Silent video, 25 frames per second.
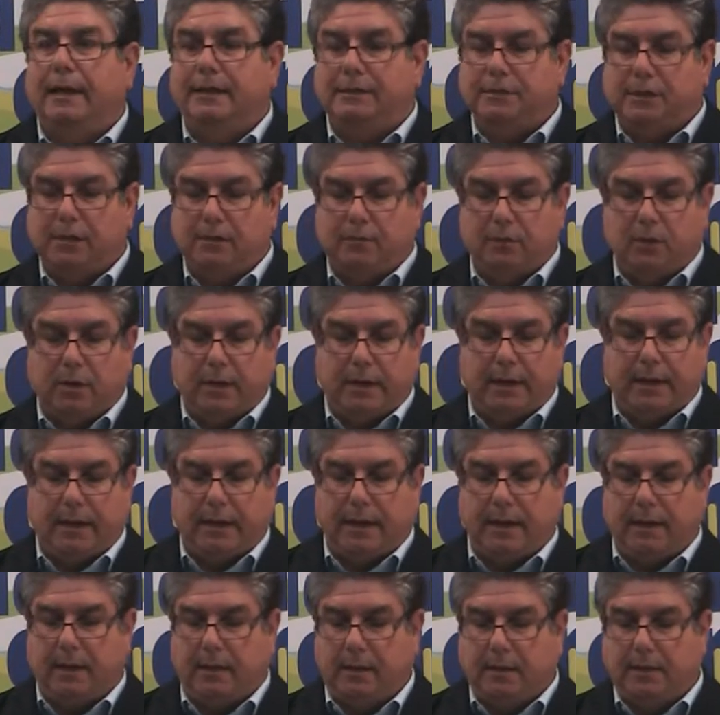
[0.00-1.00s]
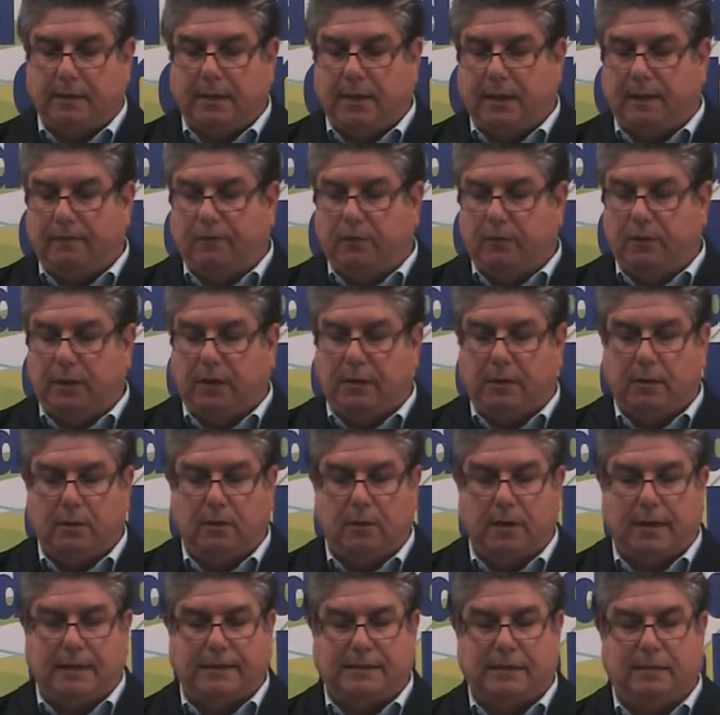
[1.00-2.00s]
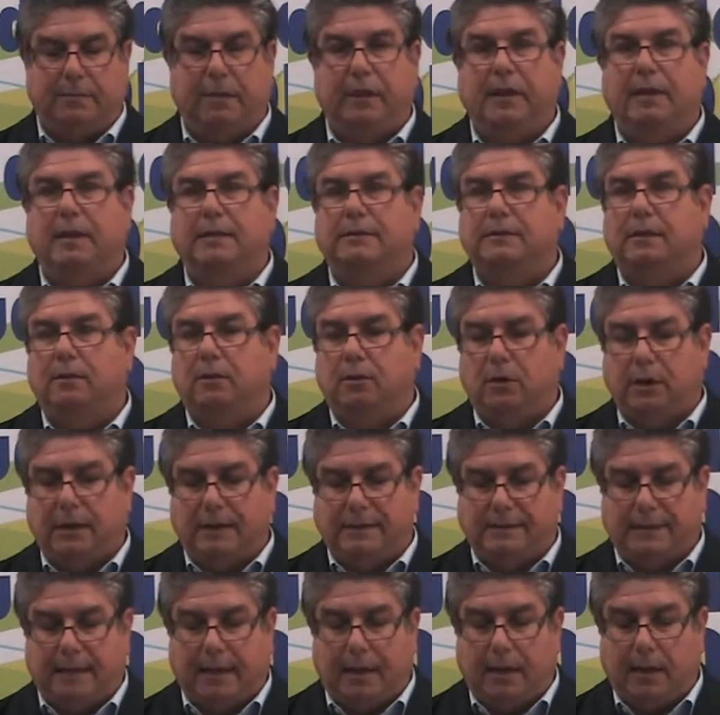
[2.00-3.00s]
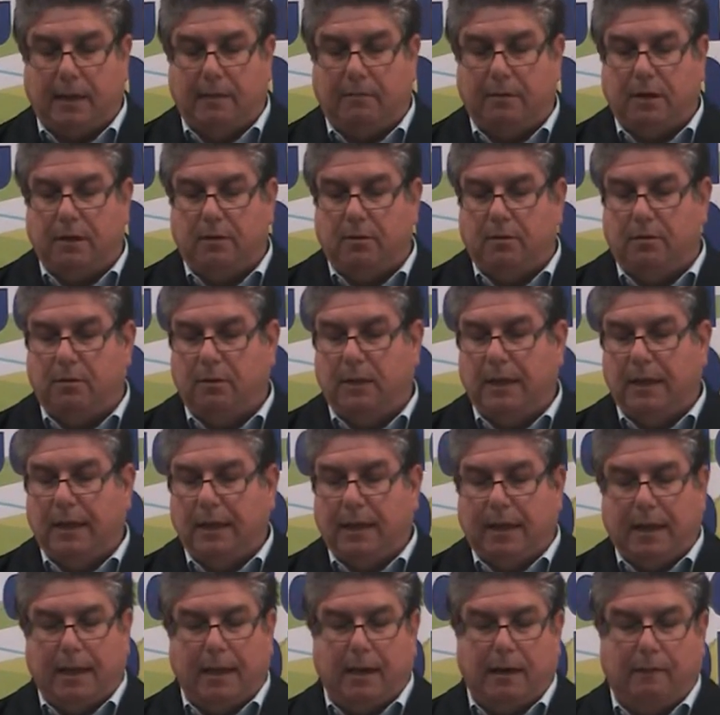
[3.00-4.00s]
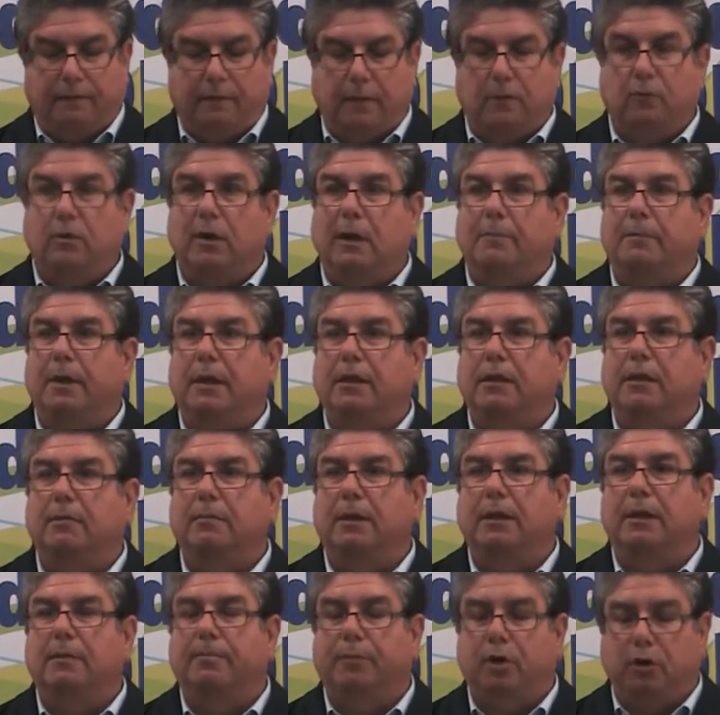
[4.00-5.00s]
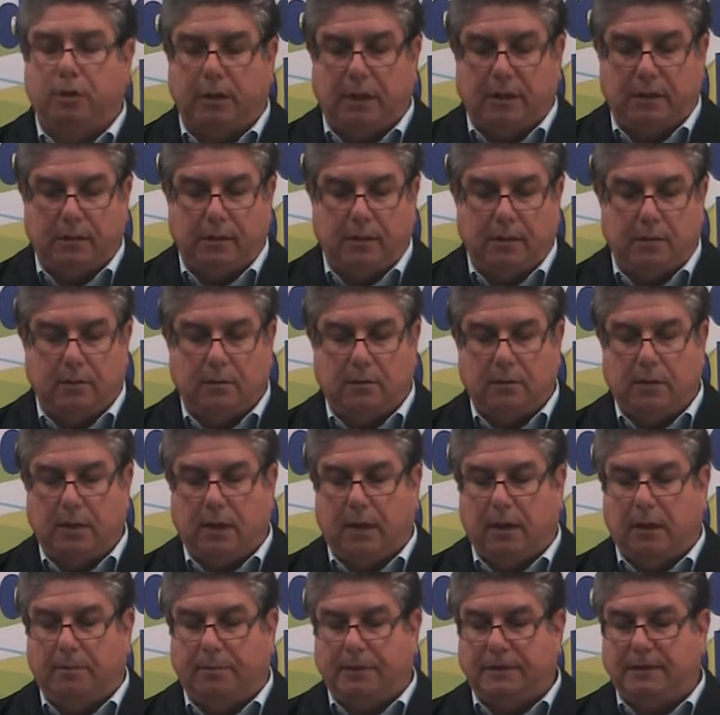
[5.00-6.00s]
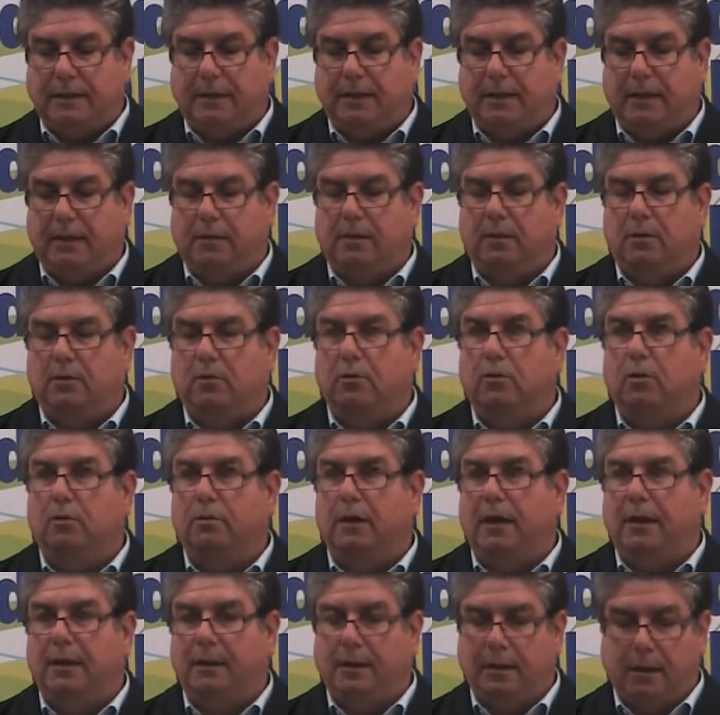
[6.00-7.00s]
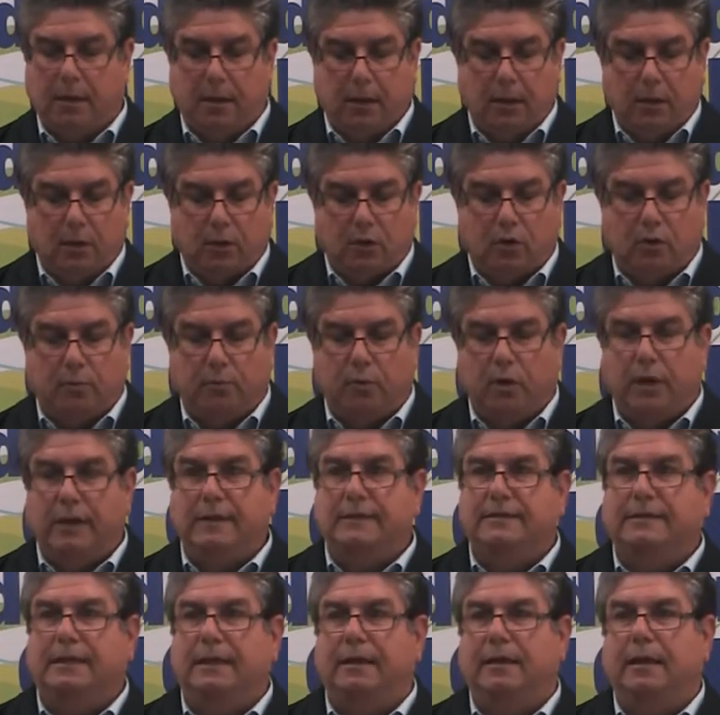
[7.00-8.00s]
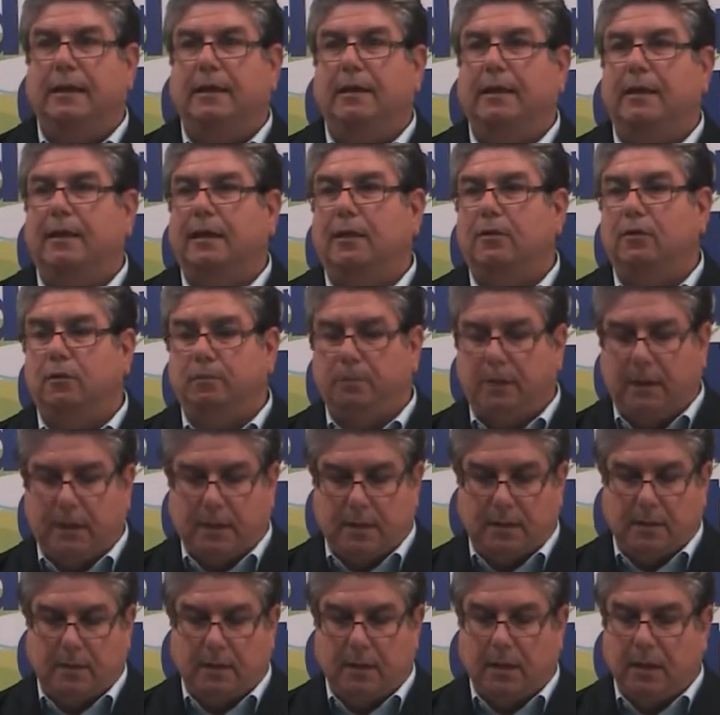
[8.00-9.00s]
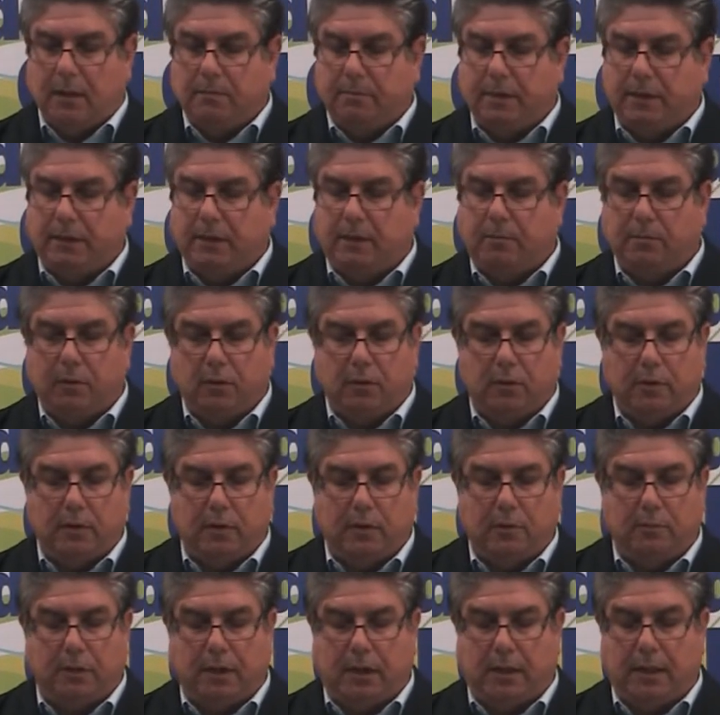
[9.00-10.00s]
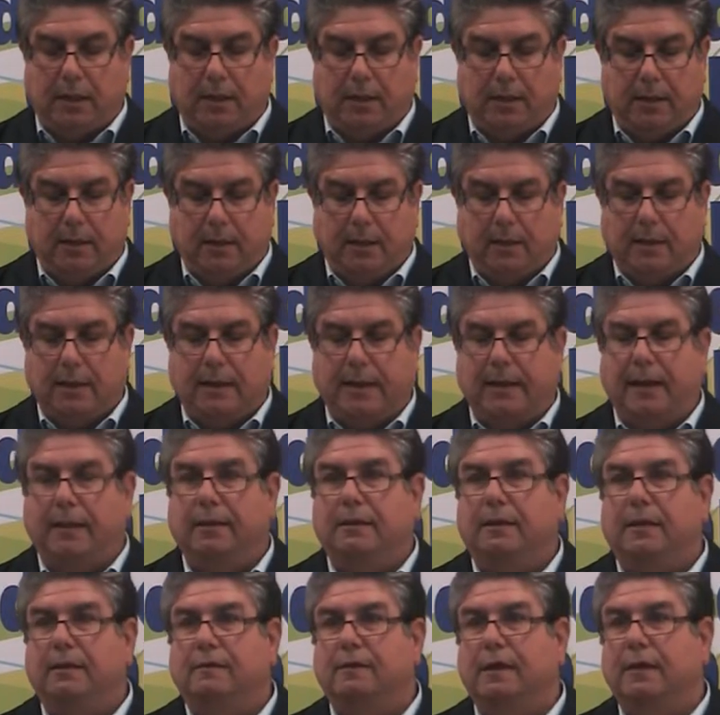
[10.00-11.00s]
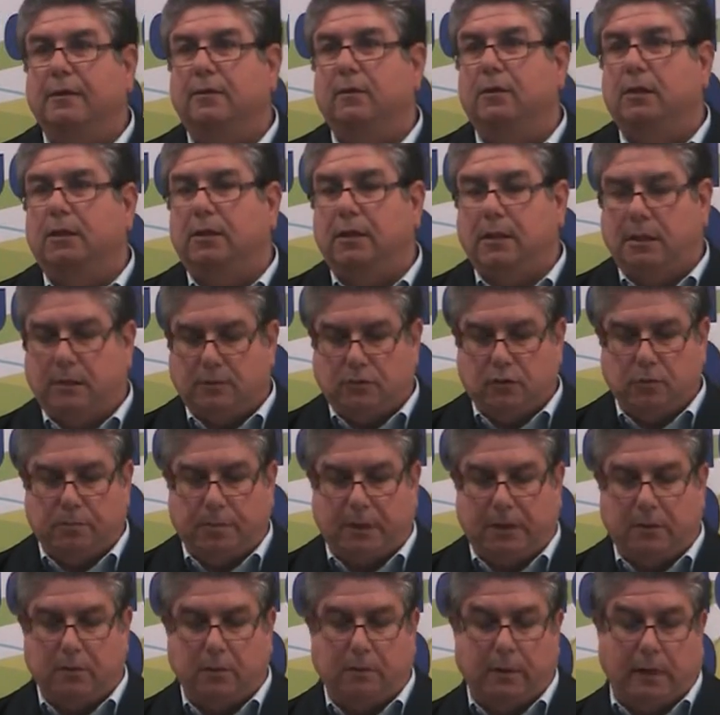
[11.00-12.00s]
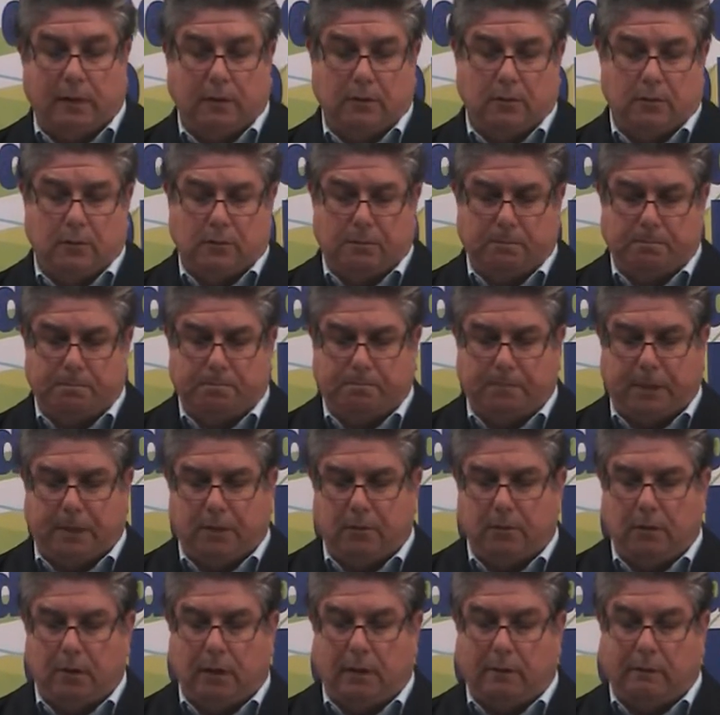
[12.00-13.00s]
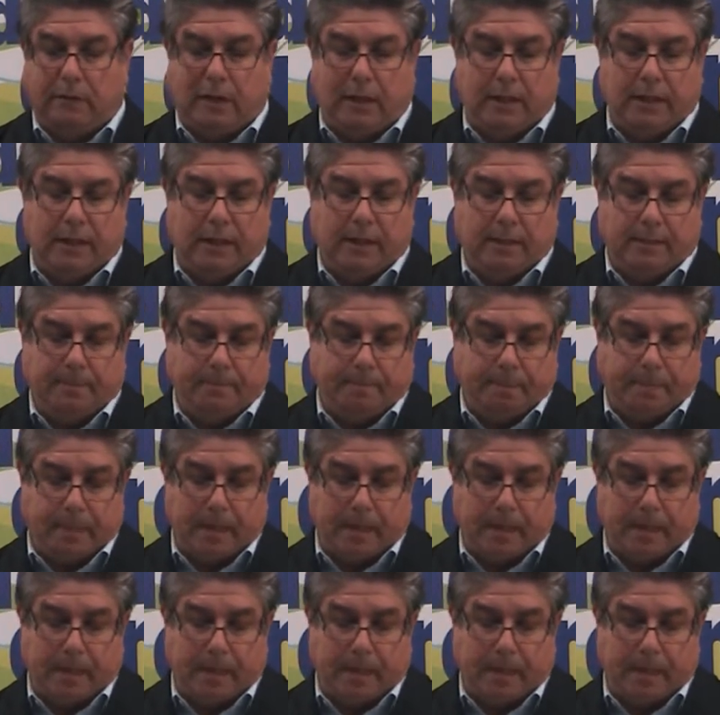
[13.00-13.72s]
archivo general de la Fundación Casa Medina Sidonia sea elevado a la figura máxima de protección y representación global como es ser declarado bien patrimonio de la humanidad garantizando así su perdurabilidad perdurabilidad.